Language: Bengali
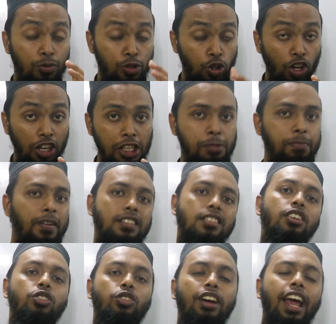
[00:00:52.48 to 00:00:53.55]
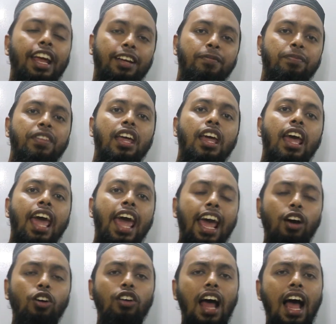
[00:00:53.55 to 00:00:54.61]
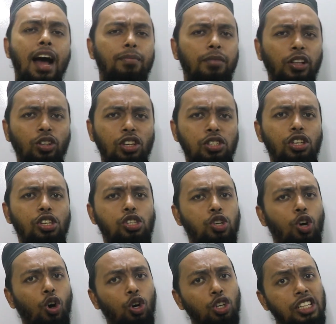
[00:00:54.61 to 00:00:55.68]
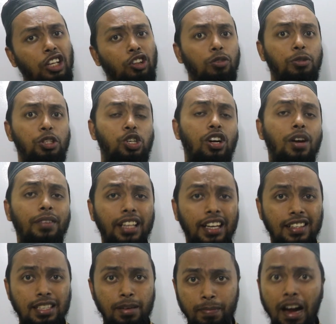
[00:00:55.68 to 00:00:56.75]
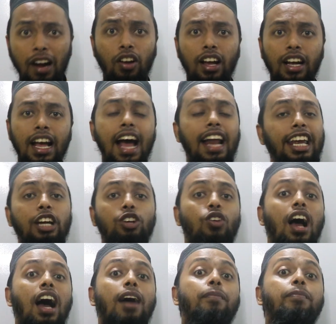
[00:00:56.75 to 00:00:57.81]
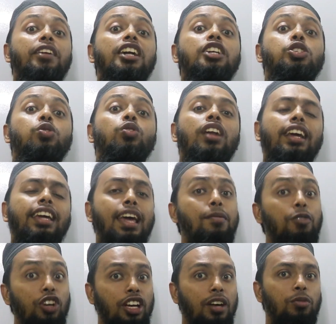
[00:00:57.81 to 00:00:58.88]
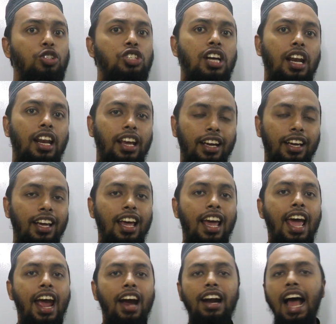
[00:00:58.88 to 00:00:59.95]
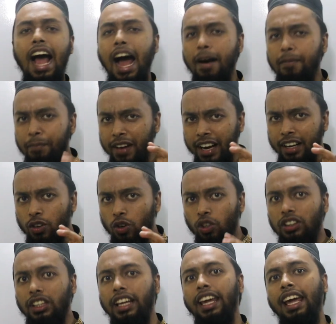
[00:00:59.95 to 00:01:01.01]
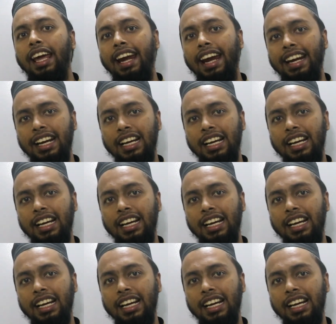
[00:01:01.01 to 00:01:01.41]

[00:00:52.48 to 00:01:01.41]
চল্লিশ পার্সেন্টও নাই এখন আমরা তো আসলে সহজাত বিষয়টা আমাদের কাছে ভালো লাগে আর একটু আপডেট শুনলে কেমন কেমন জান লাগে এখন আপডেট করতে গিয়ে এটা